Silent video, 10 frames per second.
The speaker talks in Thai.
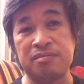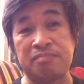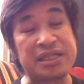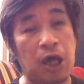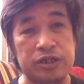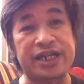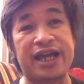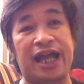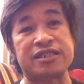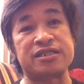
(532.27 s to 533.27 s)
ไม่ต่อเนื่อง
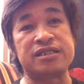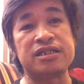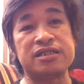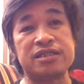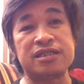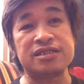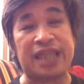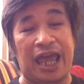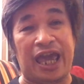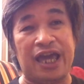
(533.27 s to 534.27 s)
กัน
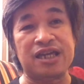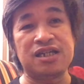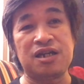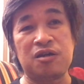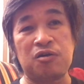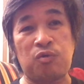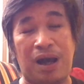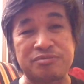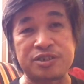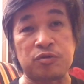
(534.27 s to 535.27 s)
แต่ค
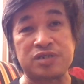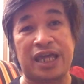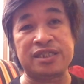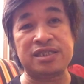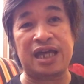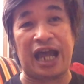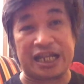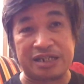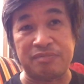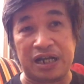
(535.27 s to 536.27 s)
วามสนุกนั้นอา
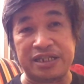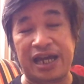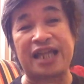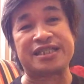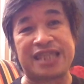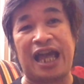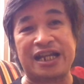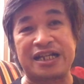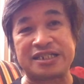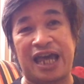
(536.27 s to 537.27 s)
จจะเหมือนหรืออาจจะต่าง
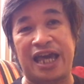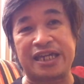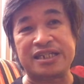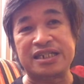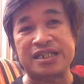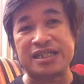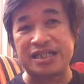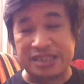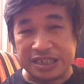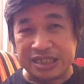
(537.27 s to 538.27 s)
กันก็ได้
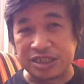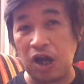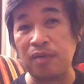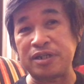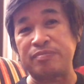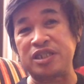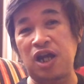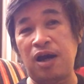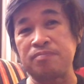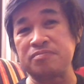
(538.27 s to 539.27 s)
ถึงจะชอบหรือไม่ช
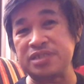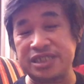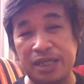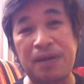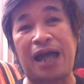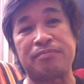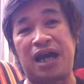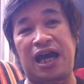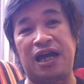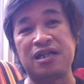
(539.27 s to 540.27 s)
อบที่ผ่าน
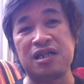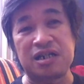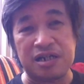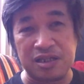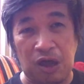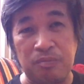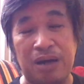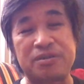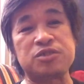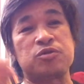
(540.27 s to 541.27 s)
มาลองมา
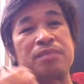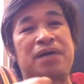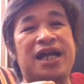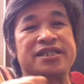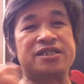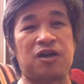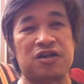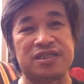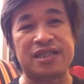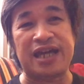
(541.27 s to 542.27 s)
พิสูจน์กับภาคนี้ก่อ
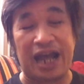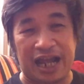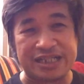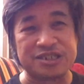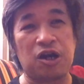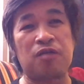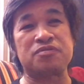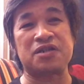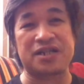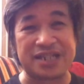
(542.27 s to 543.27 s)
นอาจจะชอบ
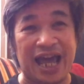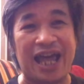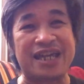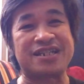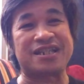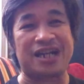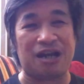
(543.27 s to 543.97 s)
ก็ได้นะค